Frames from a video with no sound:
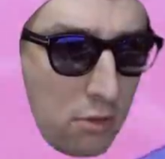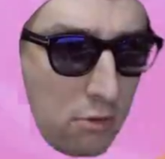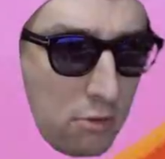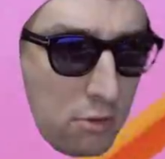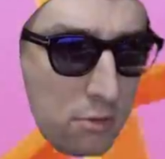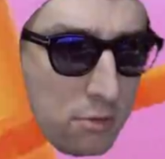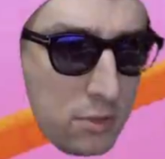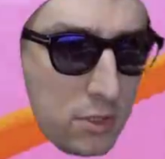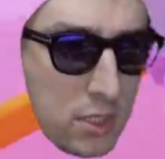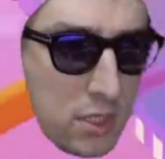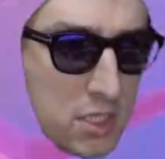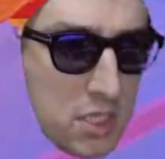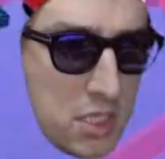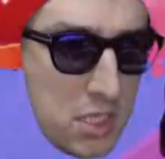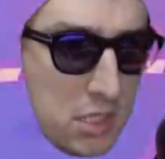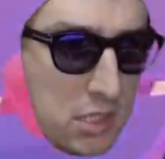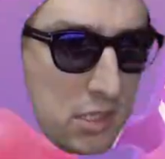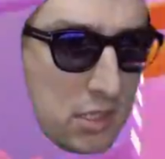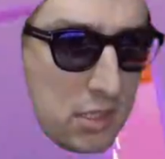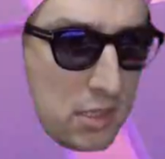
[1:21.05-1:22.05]
ここもね
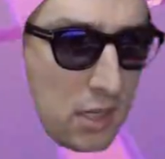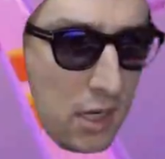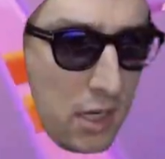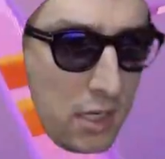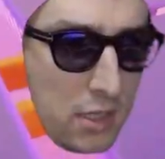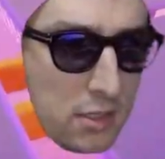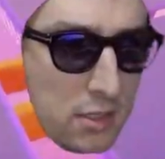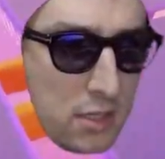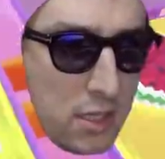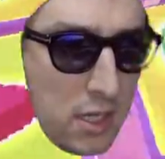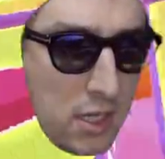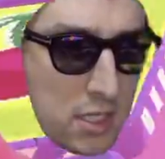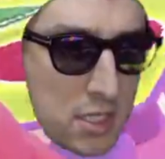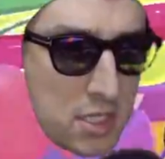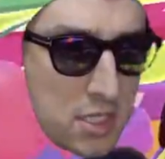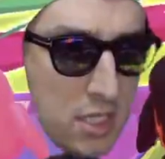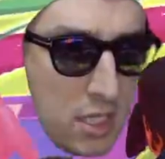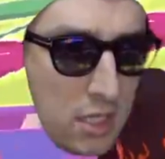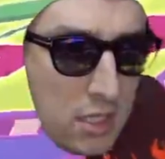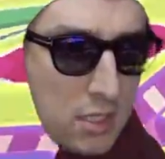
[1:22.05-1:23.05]
しっかりクリア
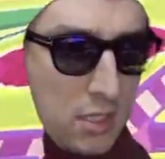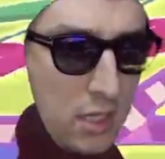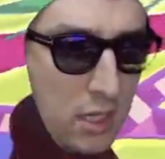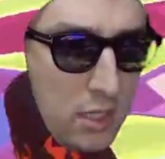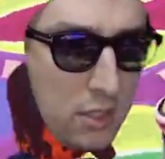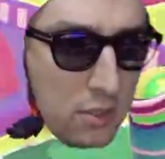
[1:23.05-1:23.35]
していきた